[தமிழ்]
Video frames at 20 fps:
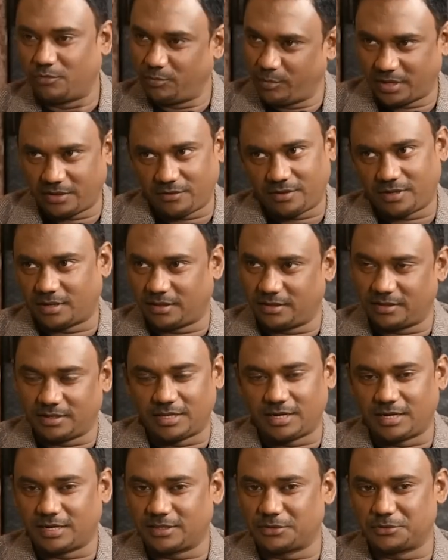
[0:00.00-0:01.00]
உண்மையாகுது நான் இது
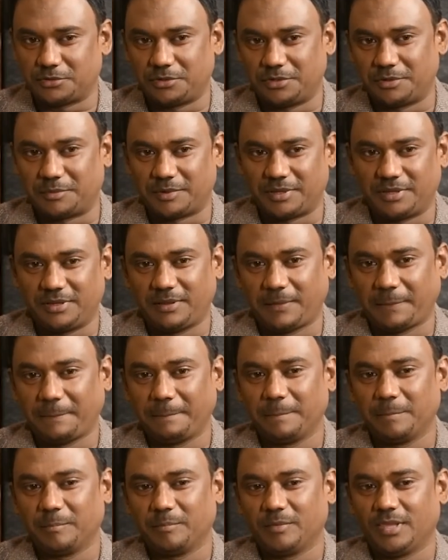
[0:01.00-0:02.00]
நிறைய இடத்துல சொல்லியிருப்பேன்
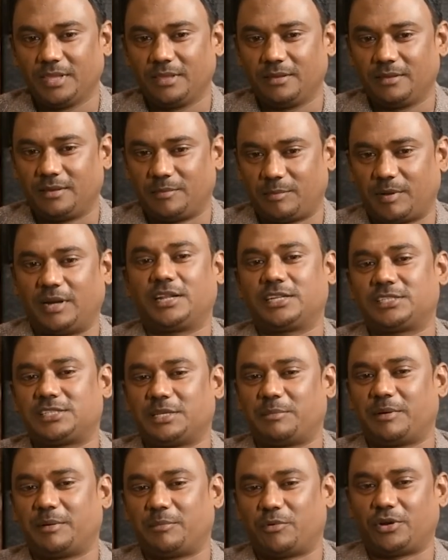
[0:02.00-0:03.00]
இப்போ அட்ரஸ்
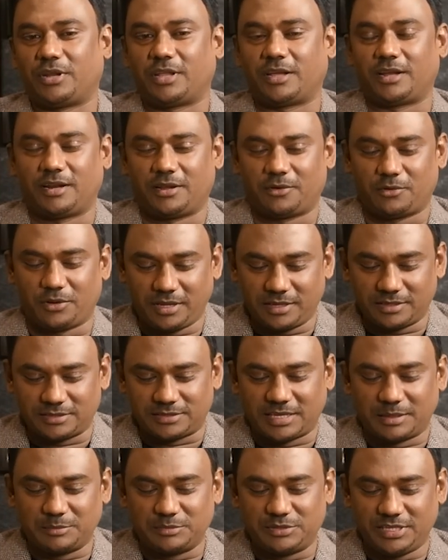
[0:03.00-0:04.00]
தப்பாக போட்டாங்கன்னா கூட
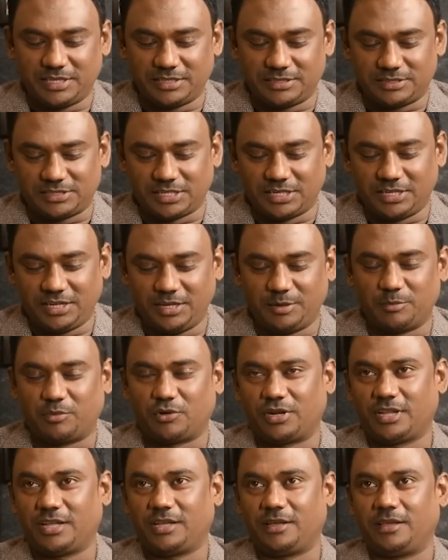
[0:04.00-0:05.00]
சாம்சிஎஸ் சென்னைன்னு
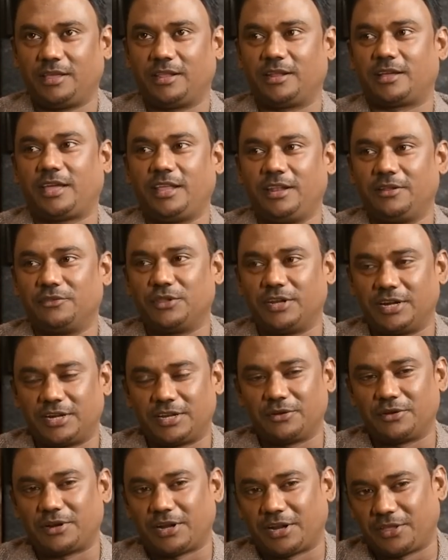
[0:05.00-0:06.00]
போட்டால் என் கையில் வந்து
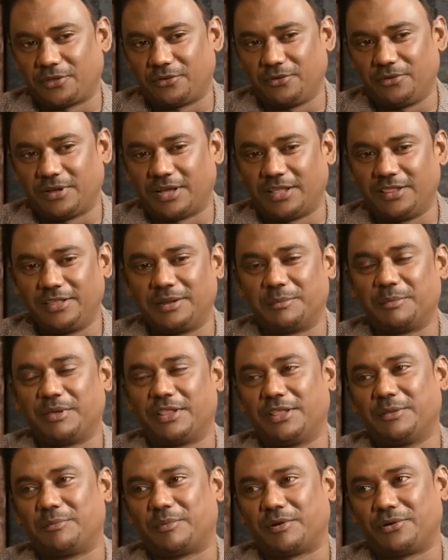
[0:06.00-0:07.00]
லெட்டரும் கிடைக்கணும் அதுக்கு நம்ம
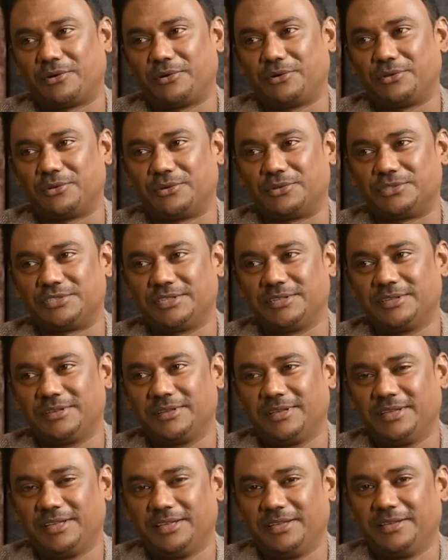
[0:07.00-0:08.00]
ஏதாவது பண்ணணும்னு தோணுச்சு
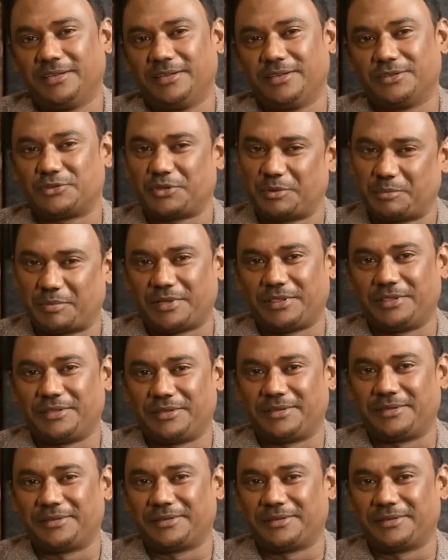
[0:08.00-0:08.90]
ஸோ இப்போ அது